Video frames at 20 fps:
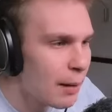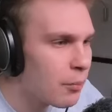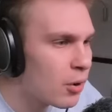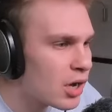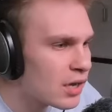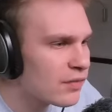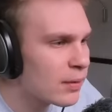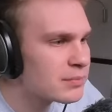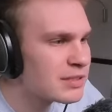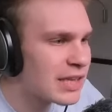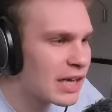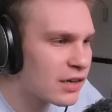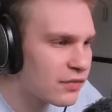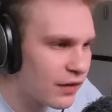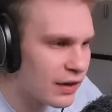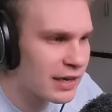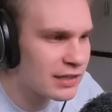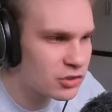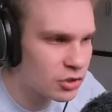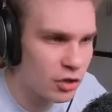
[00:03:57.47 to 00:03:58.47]
mogę wam
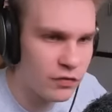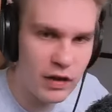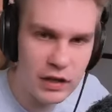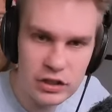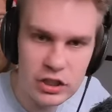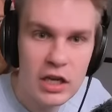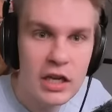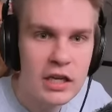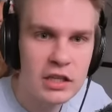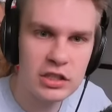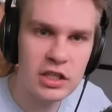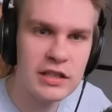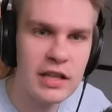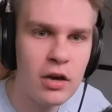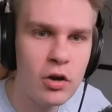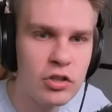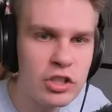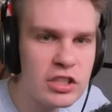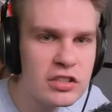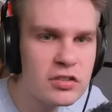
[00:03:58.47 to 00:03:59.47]
zagwarantować, że
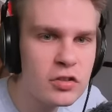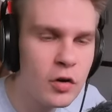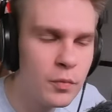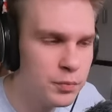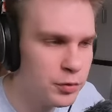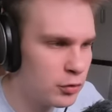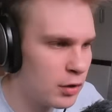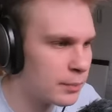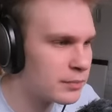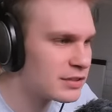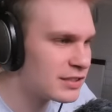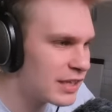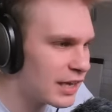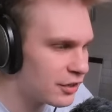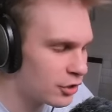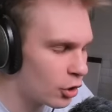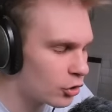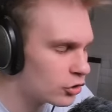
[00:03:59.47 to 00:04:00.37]
tego nie zrobiłem. Serio,